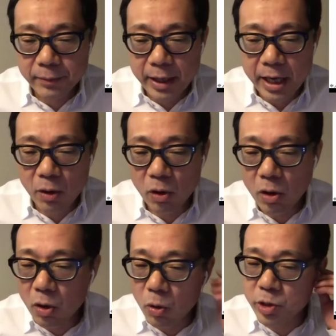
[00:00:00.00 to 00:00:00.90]
絵を
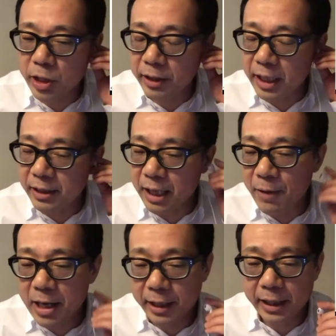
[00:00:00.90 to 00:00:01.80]
教えていた
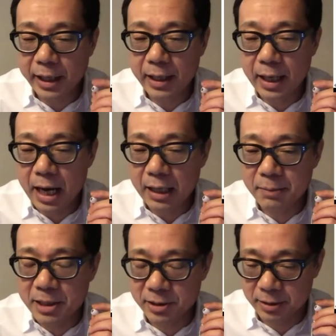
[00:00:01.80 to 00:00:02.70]
わけでありま
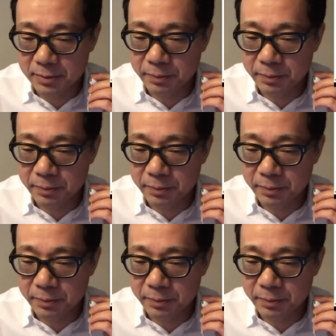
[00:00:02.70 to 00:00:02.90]
す。